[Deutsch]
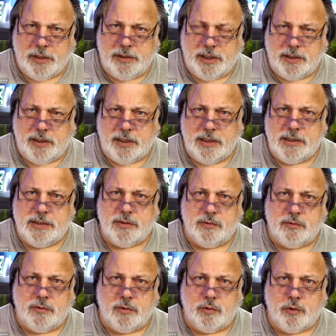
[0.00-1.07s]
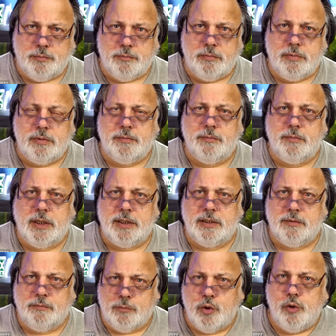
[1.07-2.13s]
den Kies oben
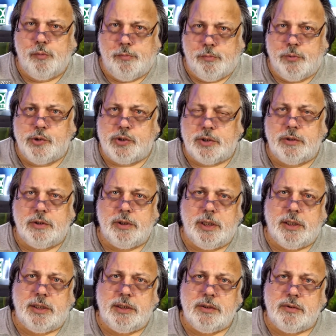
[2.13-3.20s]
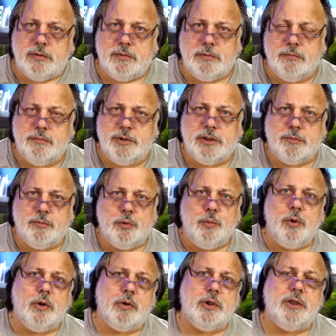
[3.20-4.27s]
mulmen müssen, ja, also mit der
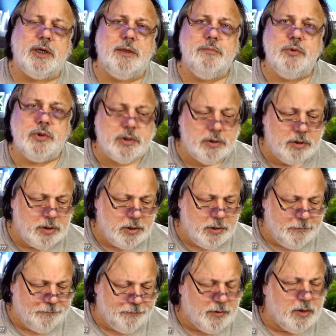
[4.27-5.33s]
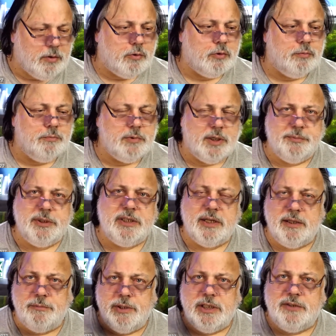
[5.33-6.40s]
Mulmglocke dran müssen, um, damit der
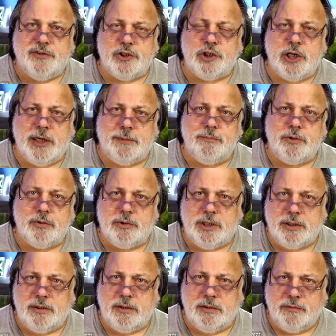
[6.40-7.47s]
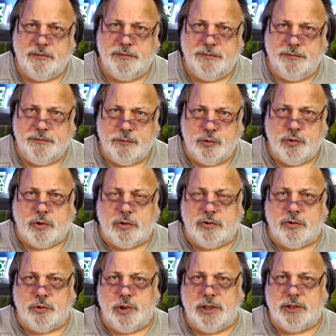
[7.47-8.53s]
eben nicht verschlammt und dann
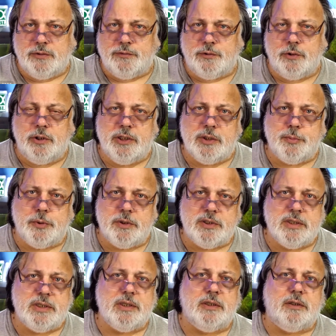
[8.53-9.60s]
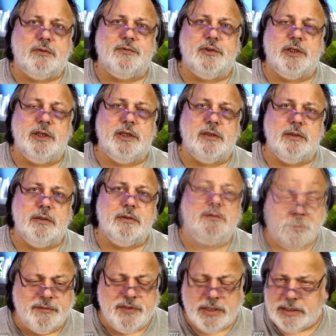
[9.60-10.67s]
unkontrollierte Fäulnisprozesse auftreten.
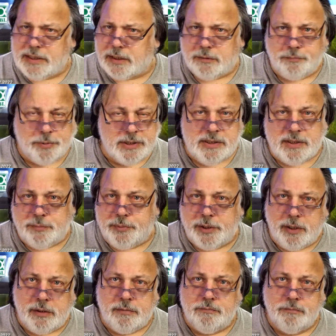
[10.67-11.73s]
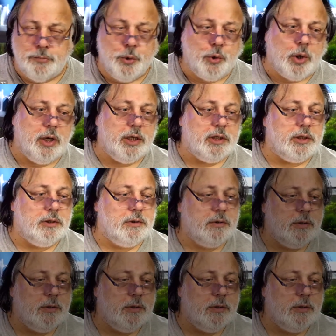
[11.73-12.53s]
Aber wie gesagt, prinzipiell möglich.